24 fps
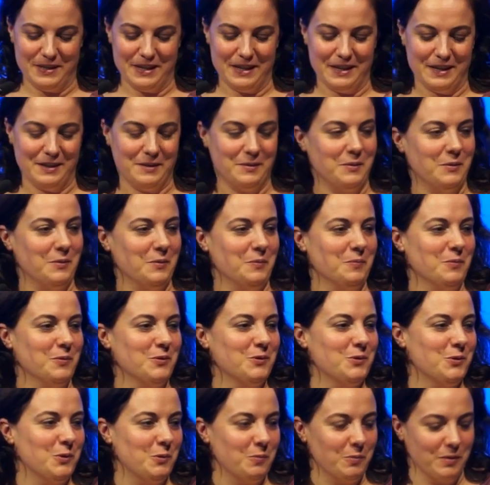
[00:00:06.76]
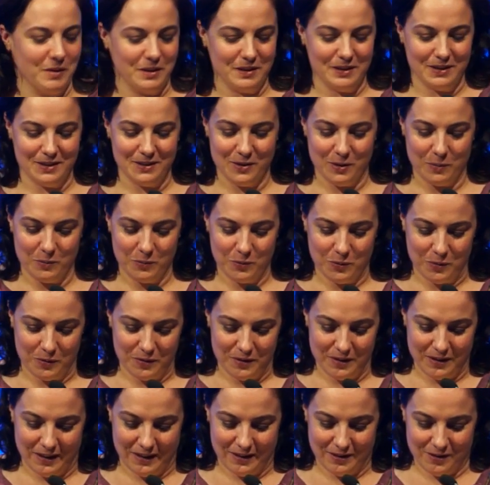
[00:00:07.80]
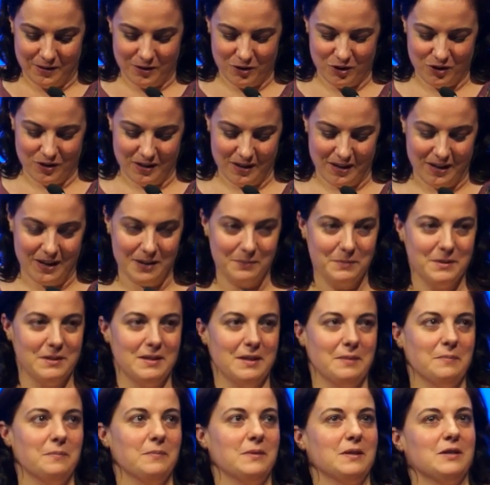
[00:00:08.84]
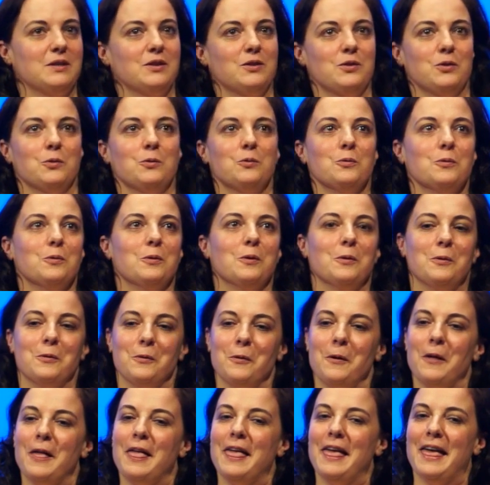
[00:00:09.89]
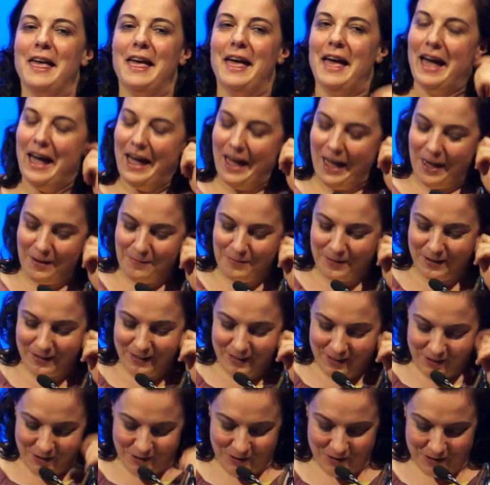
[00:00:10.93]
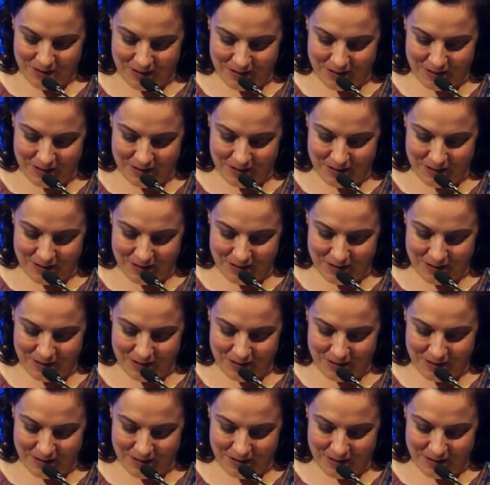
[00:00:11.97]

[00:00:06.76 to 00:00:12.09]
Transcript: Bien, euh, Monsieur le Président, Monsieur le Directeur général, Mesdames, Messieurs, euh, après euh,